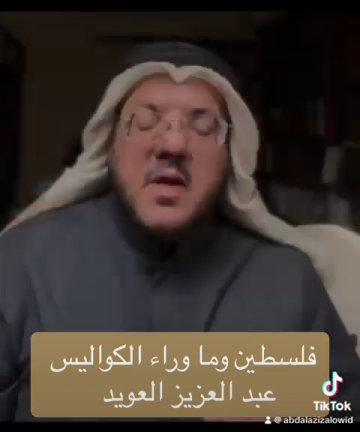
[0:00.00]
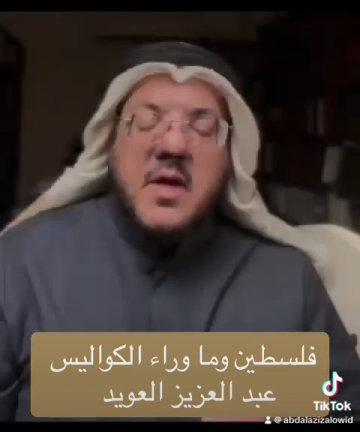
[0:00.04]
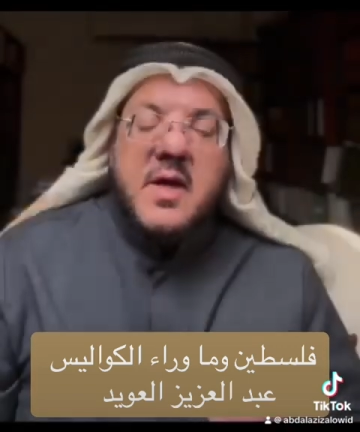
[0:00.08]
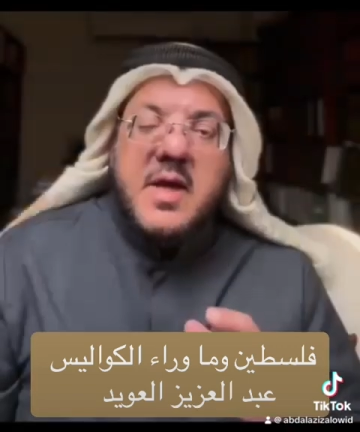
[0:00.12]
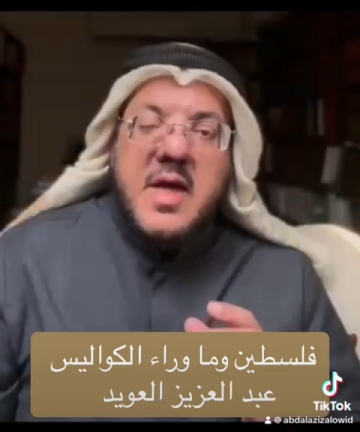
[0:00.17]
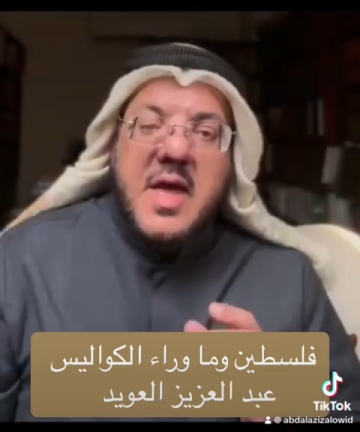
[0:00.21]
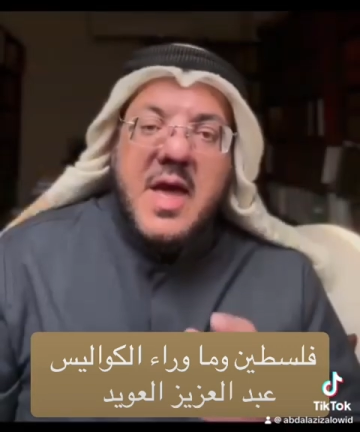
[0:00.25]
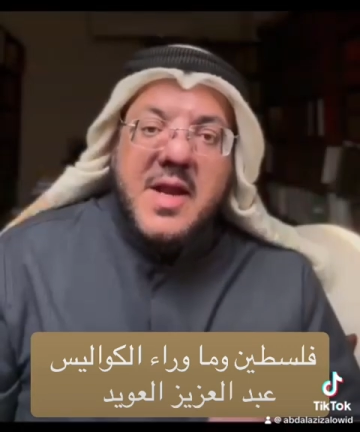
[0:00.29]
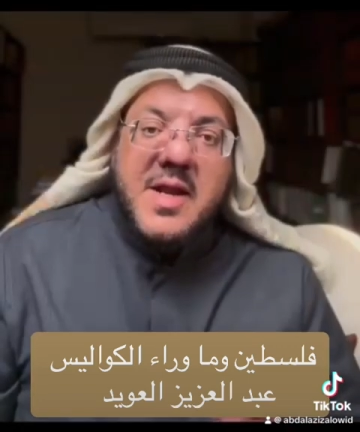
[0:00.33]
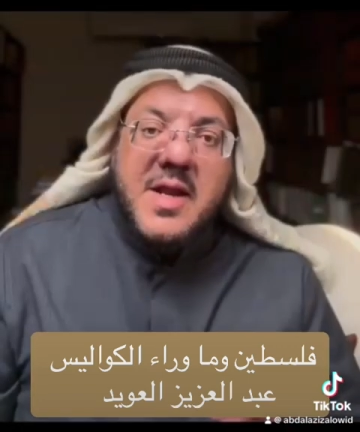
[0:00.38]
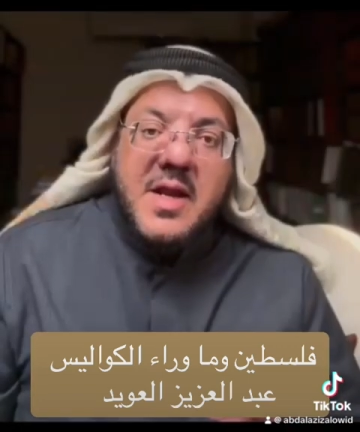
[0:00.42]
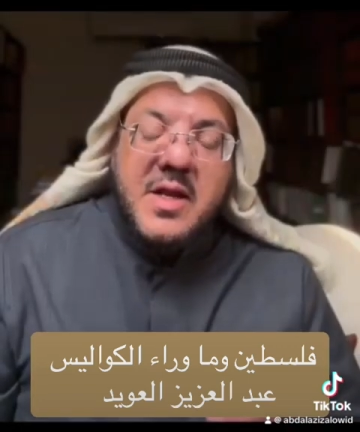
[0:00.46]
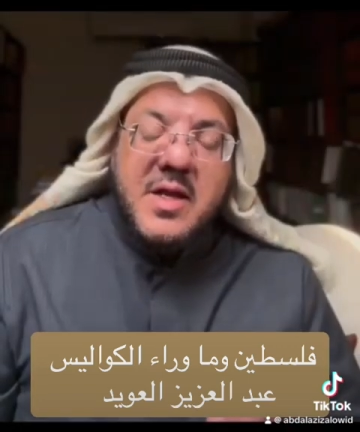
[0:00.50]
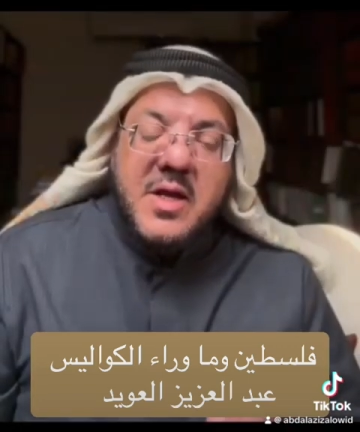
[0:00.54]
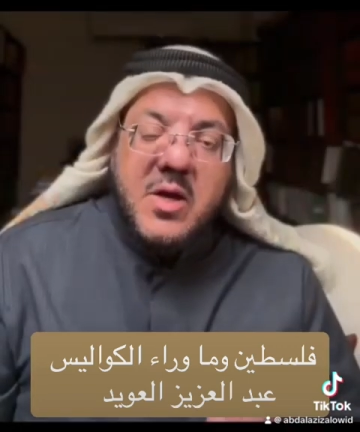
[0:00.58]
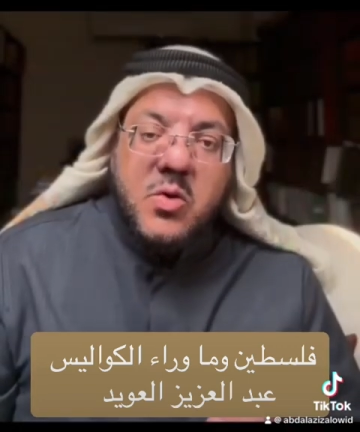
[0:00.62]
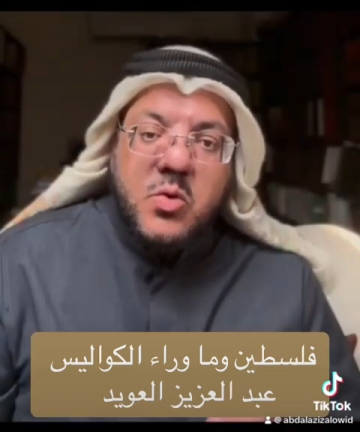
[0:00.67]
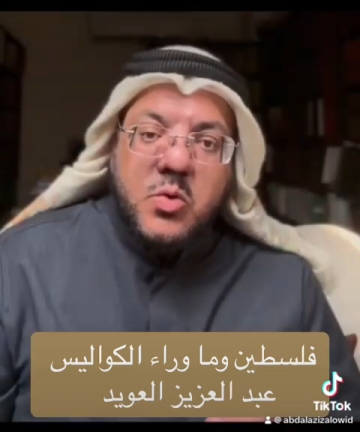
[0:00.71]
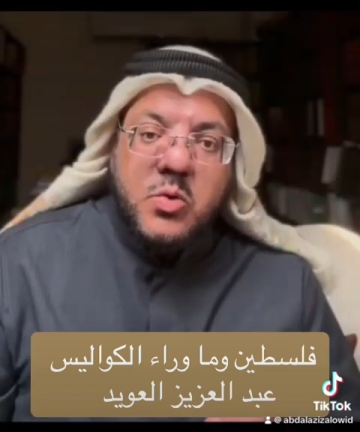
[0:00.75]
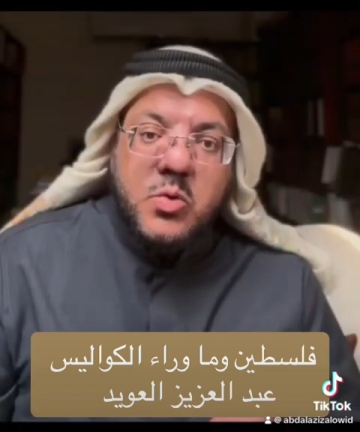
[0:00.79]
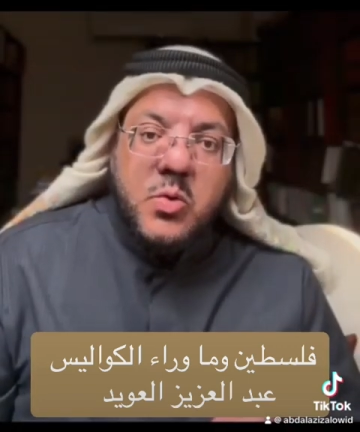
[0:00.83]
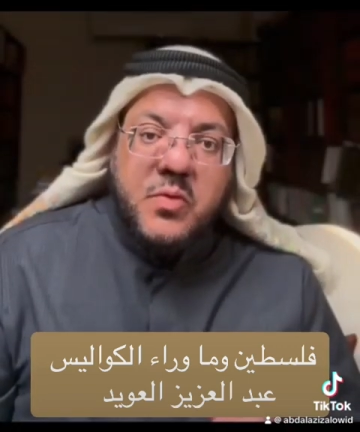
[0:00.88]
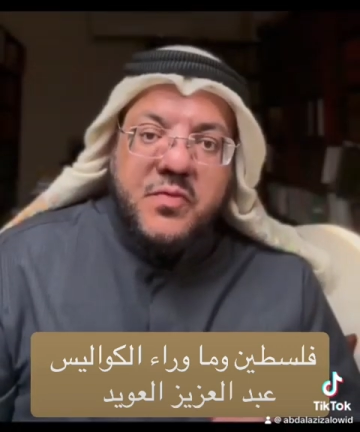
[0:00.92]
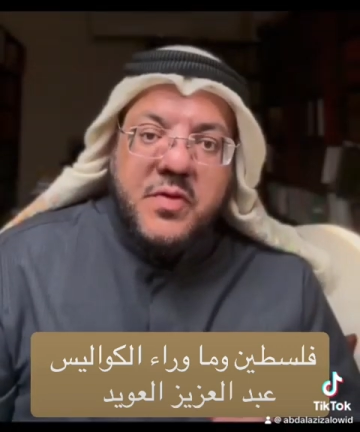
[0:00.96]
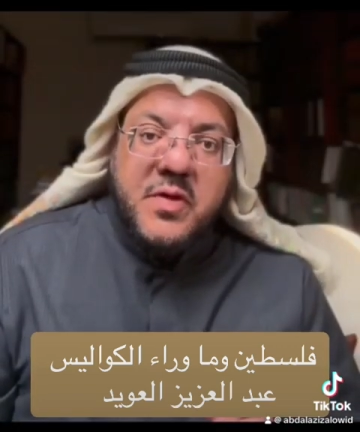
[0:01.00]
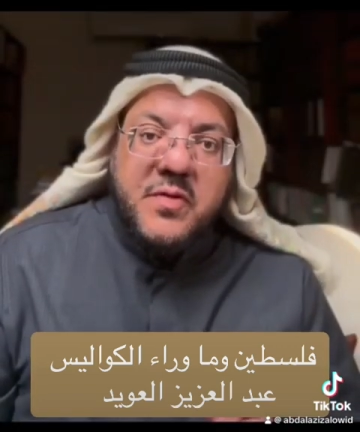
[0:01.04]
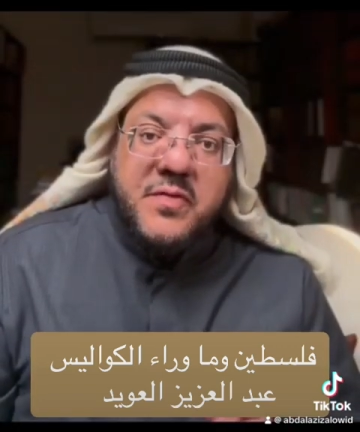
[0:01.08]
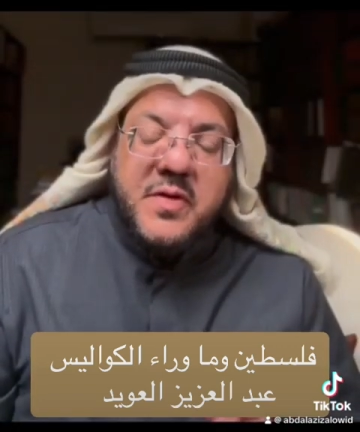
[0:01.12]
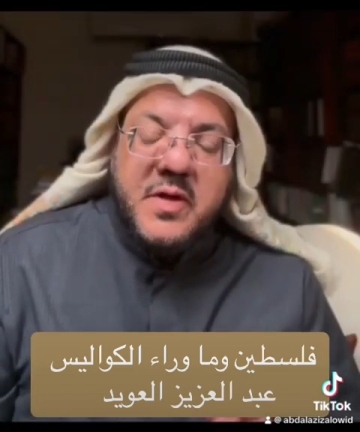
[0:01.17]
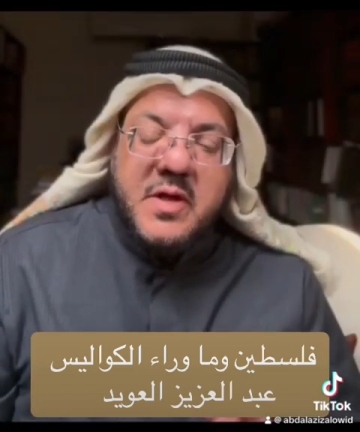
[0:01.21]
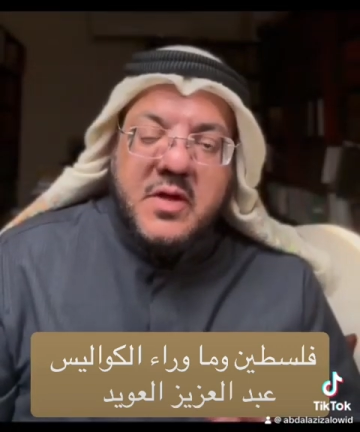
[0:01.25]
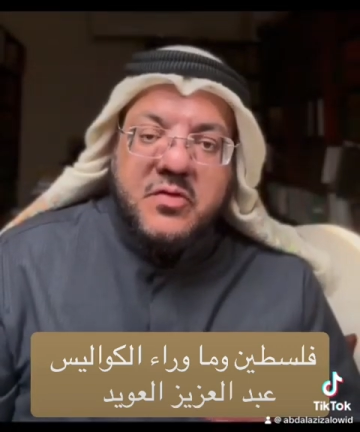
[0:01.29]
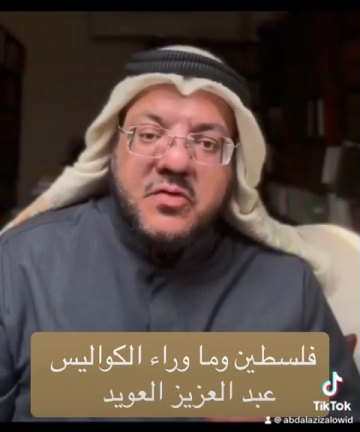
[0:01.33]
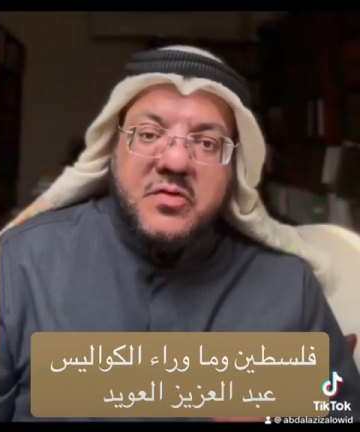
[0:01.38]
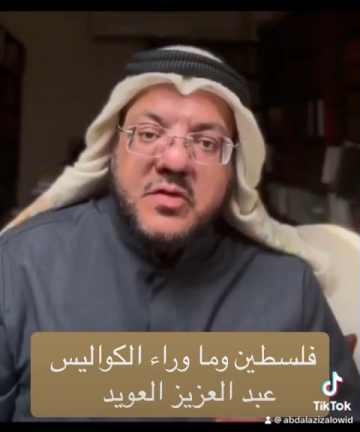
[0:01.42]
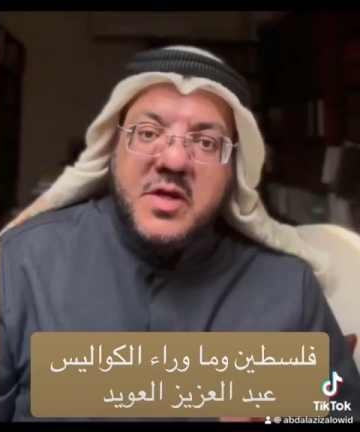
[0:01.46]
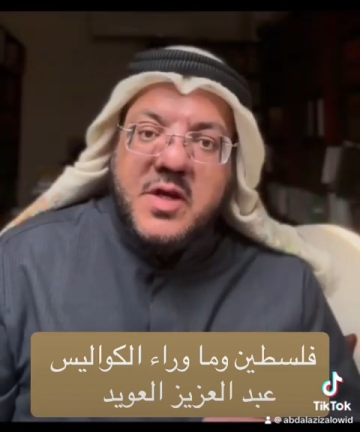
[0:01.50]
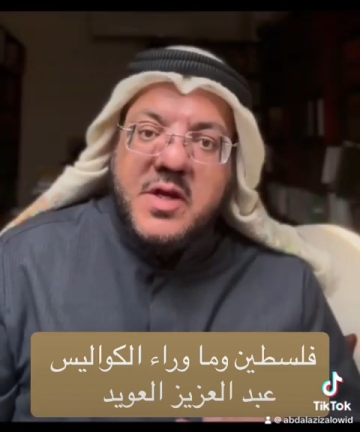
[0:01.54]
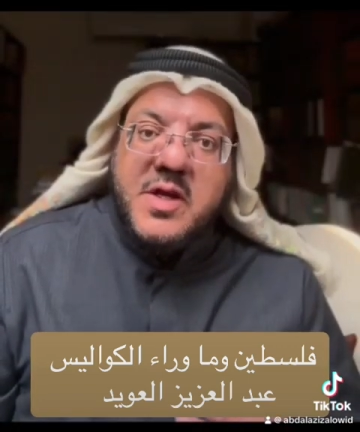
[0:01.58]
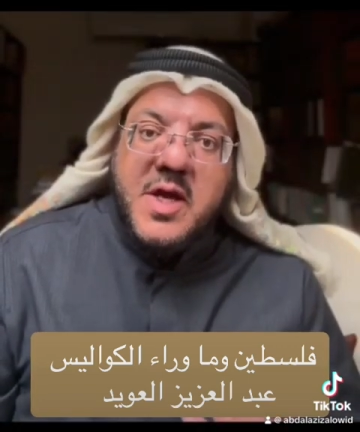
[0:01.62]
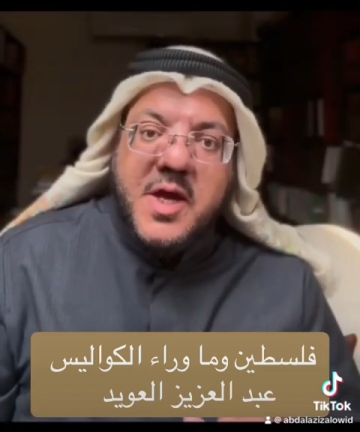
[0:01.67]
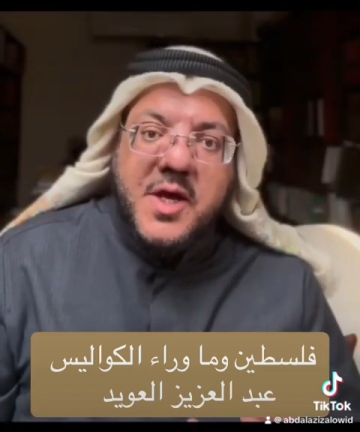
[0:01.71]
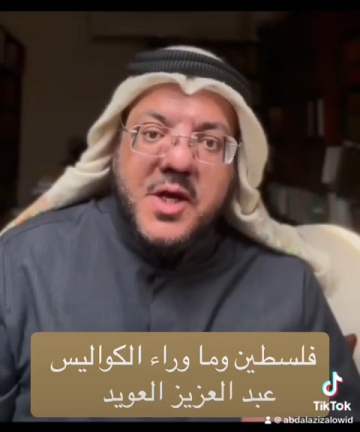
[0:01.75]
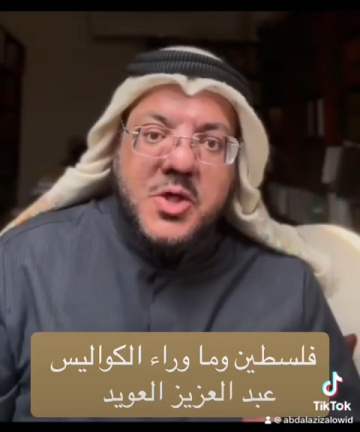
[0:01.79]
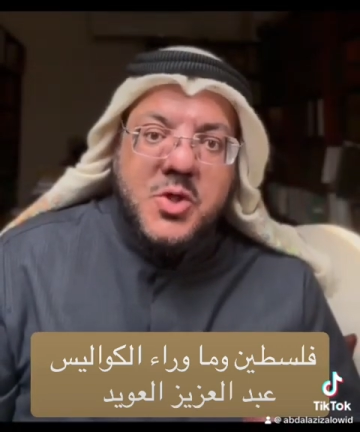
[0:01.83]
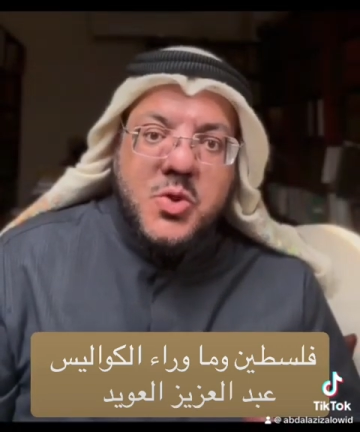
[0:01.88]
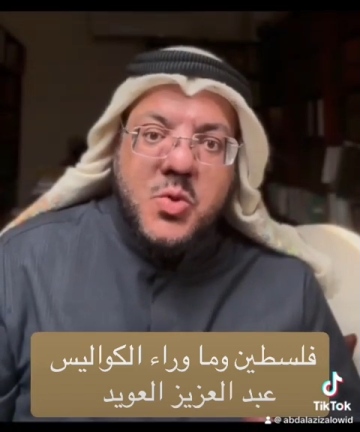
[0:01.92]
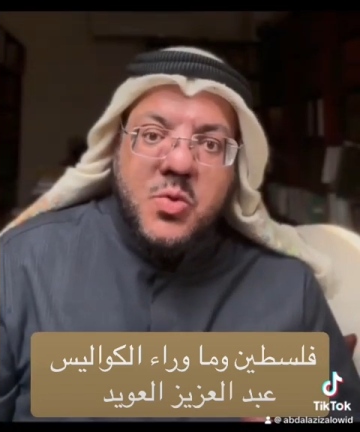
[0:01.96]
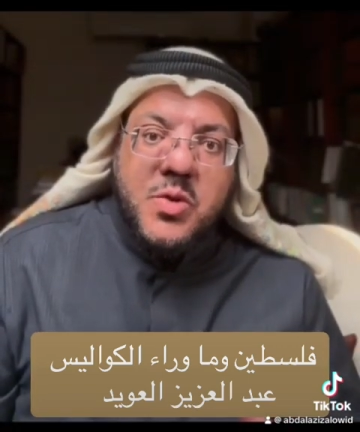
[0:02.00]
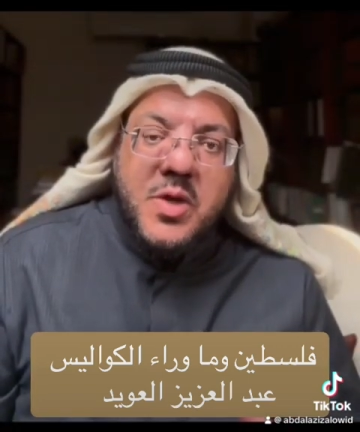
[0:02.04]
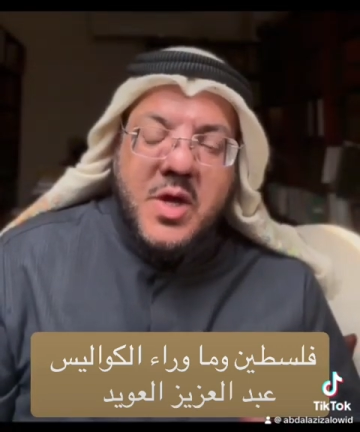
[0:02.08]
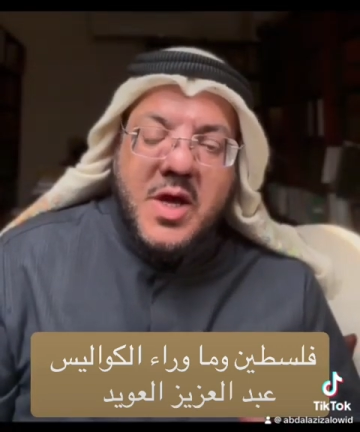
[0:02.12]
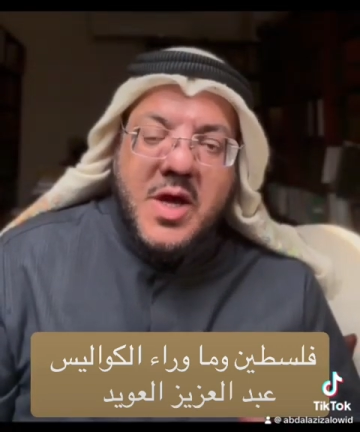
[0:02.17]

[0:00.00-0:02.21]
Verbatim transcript: كان اليهود في فلسطين يعيشون